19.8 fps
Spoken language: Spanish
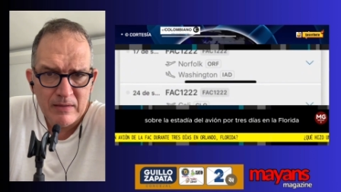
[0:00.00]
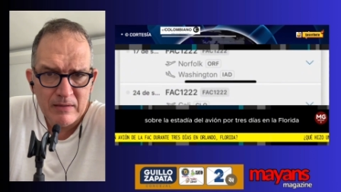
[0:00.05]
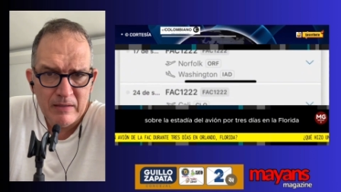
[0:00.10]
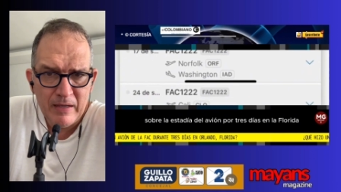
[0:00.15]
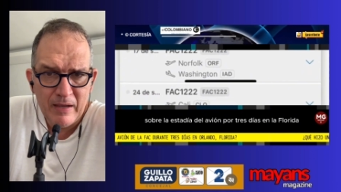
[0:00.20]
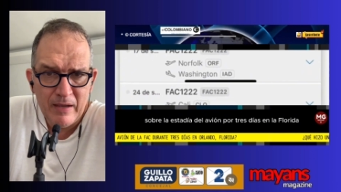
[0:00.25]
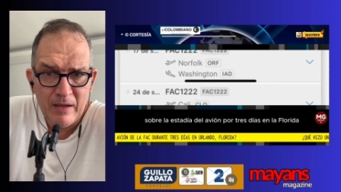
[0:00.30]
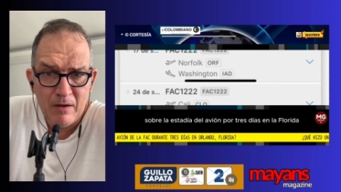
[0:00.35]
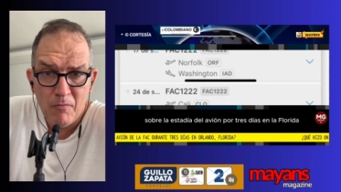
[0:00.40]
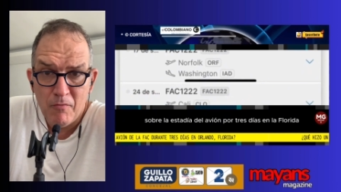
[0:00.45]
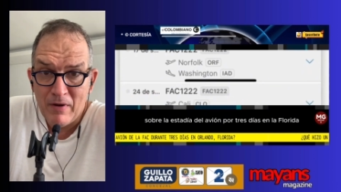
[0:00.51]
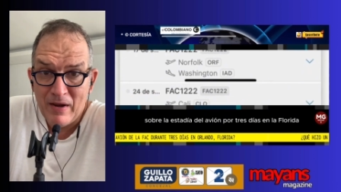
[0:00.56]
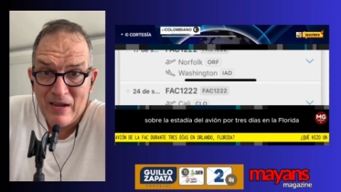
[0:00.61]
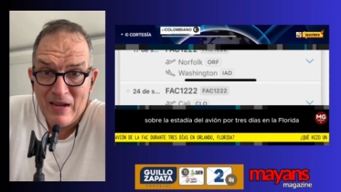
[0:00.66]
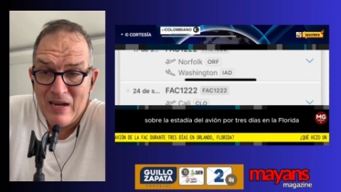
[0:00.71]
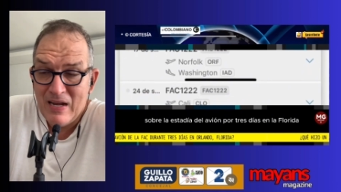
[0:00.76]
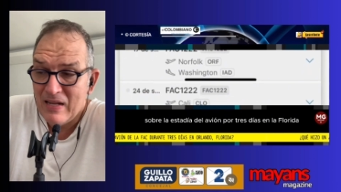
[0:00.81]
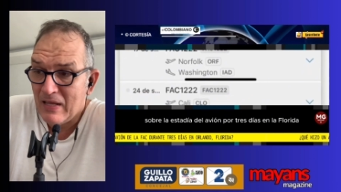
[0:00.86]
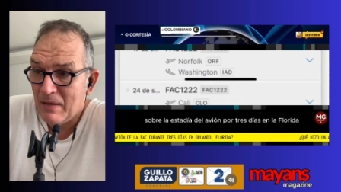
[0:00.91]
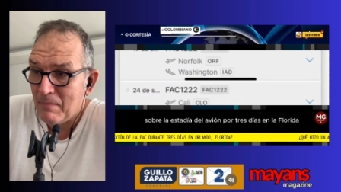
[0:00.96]
eh, es
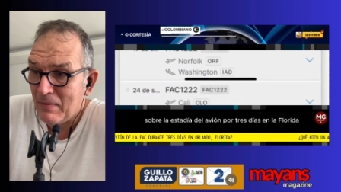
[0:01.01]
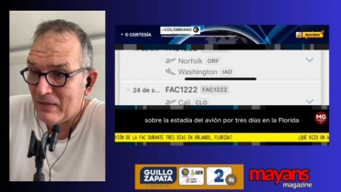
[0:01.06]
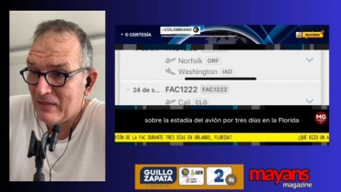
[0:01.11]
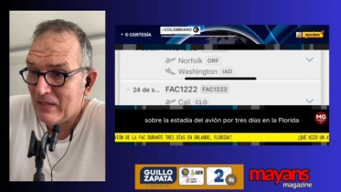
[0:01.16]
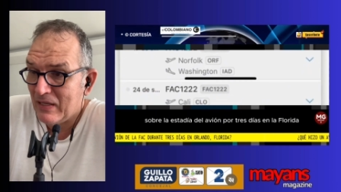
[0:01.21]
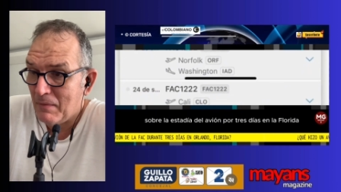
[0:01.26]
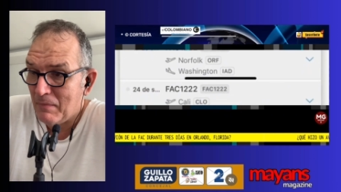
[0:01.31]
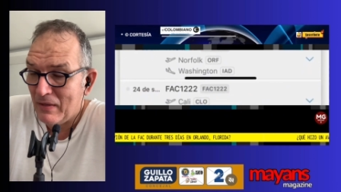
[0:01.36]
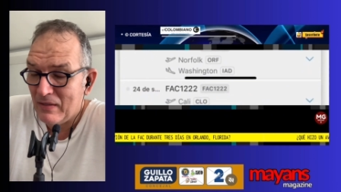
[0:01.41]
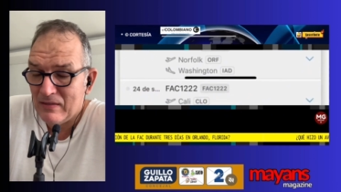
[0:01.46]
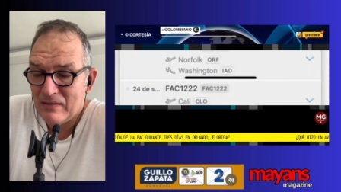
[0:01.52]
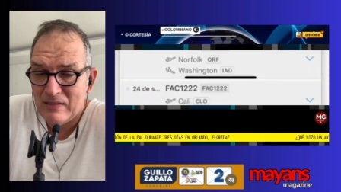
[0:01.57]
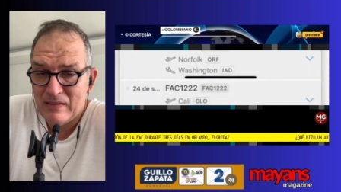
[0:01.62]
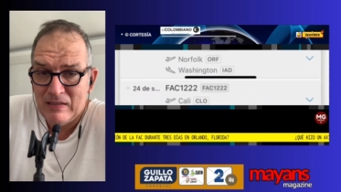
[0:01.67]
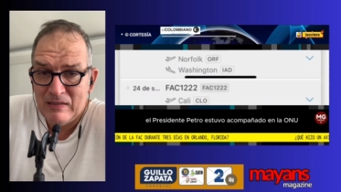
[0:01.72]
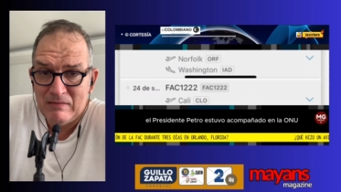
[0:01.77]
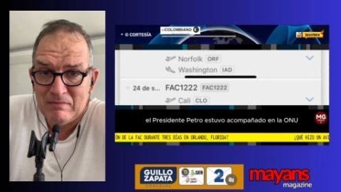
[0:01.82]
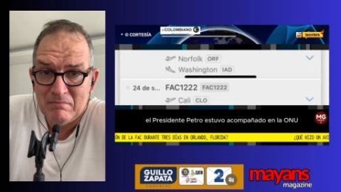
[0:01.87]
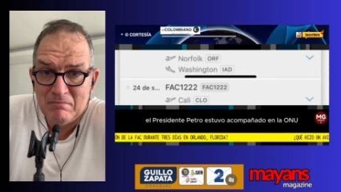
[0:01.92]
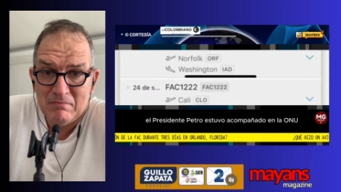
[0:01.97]
el que
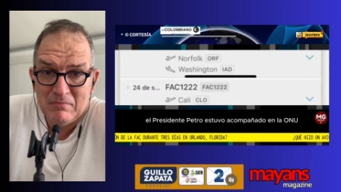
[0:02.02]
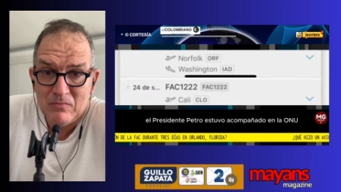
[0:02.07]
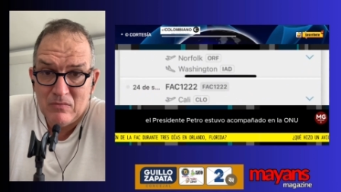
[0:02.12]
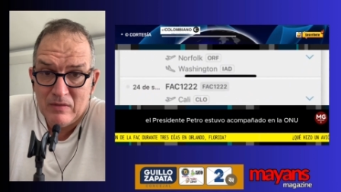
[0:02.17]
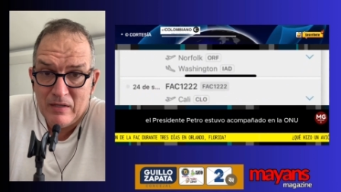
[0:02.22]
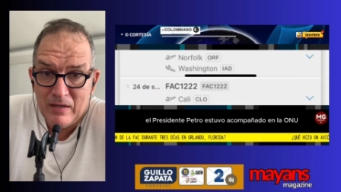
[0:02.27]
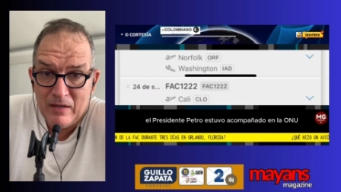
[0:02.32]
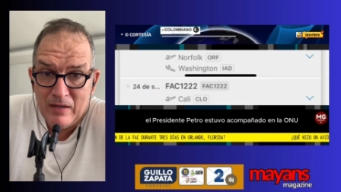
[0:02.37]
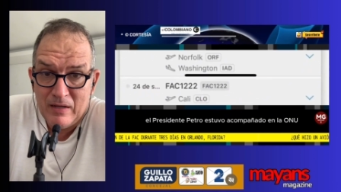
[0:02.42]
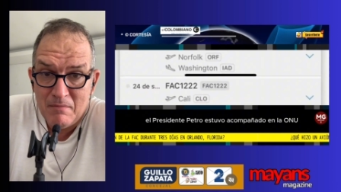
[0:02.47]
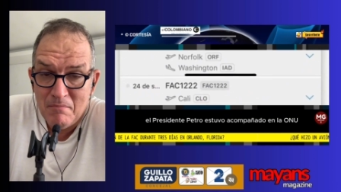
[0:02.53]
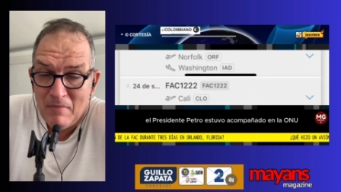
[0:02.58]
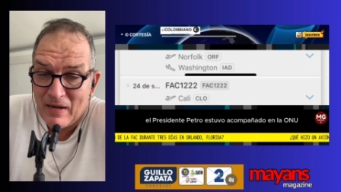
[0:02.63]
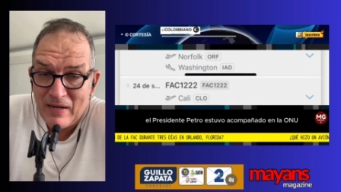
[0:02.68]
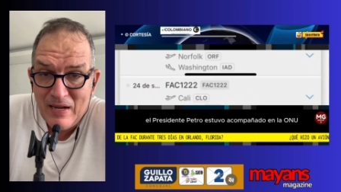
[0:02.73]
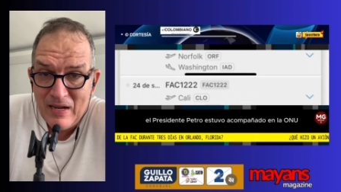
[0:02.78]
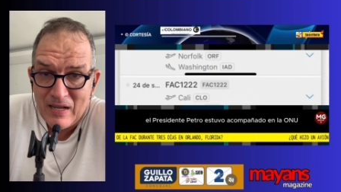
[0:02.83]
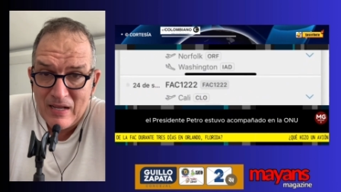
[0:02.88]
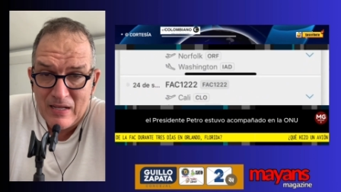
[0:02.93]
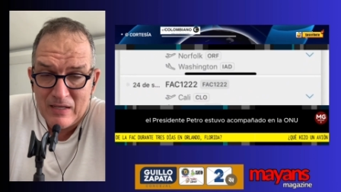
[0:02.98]
prácticamente
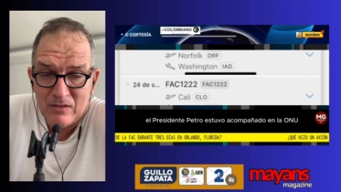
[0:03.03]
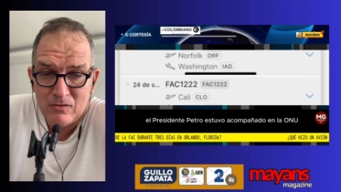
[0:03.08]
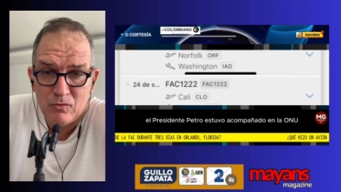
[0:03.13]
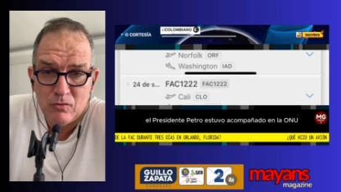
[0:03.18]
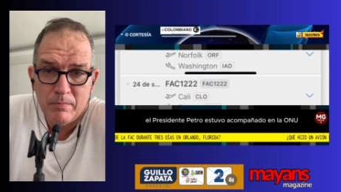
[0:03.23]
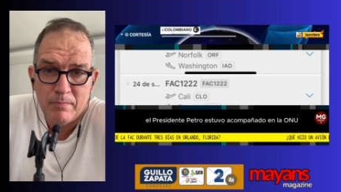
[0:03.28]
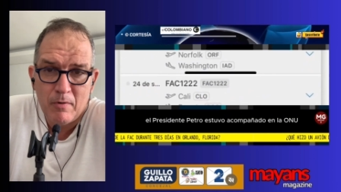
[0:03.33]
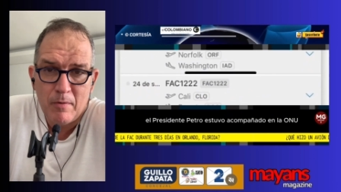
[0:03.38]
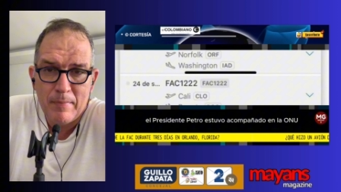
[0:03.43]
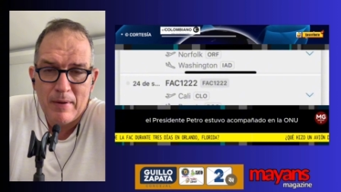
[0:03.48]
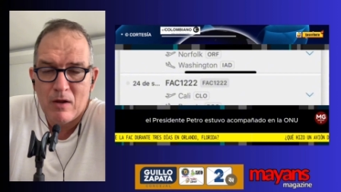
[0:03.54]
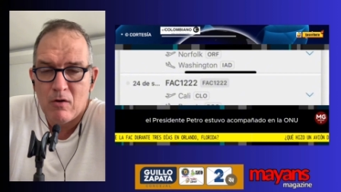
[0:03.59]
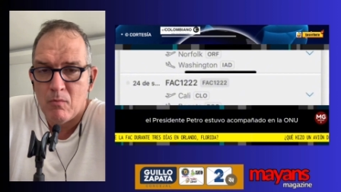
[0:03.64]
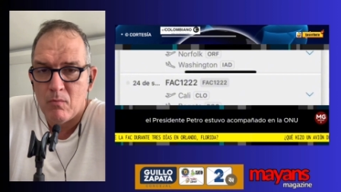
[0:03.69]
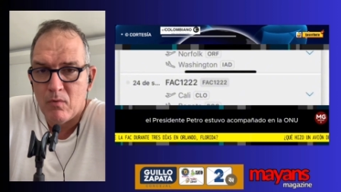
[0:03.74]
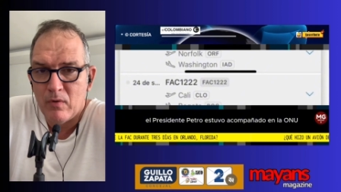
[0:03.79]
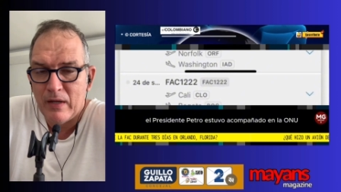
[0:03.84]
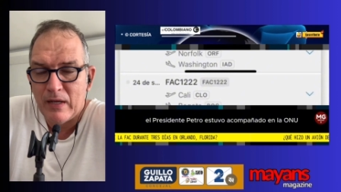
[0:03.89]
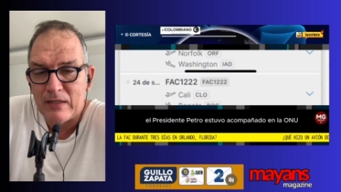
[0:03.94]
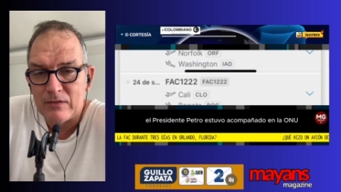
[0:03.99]
maneja sus propias
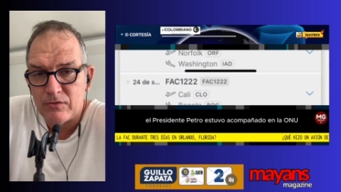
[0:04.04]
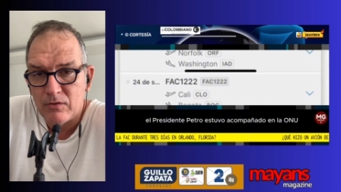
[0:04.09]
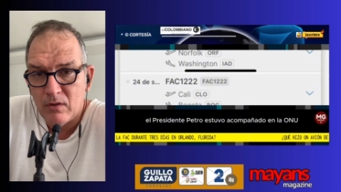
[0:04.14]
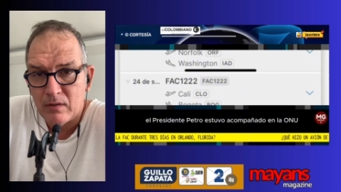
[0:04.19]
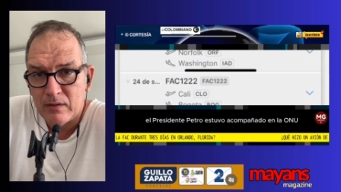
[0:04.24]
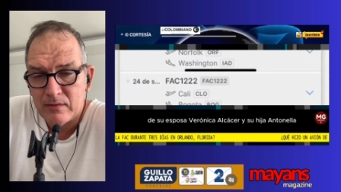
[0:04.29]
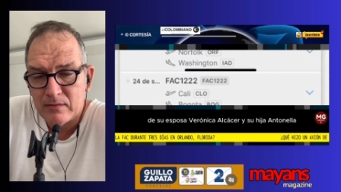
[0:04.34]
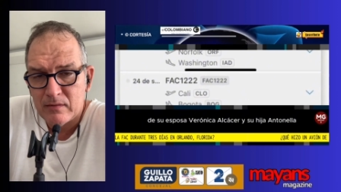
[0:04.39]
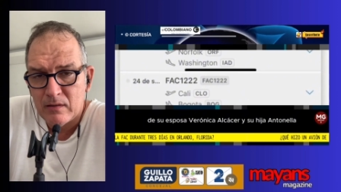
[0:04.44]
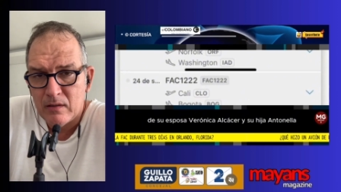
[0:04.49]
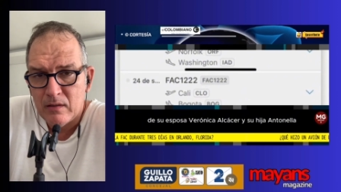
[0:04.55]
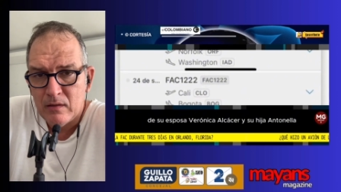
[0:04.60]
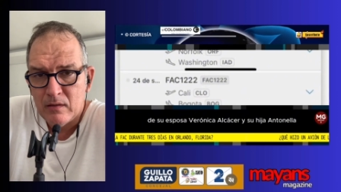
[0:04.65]
comunicaciones.